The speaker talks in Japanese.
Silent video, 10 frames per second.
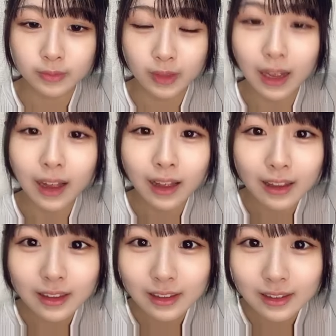あ
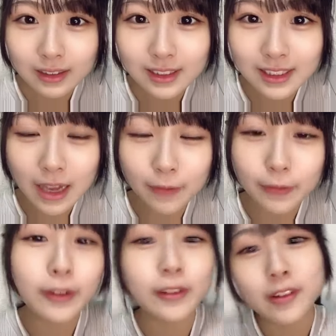
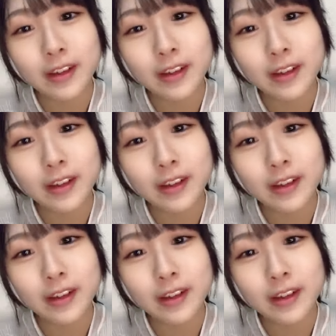シャッフル公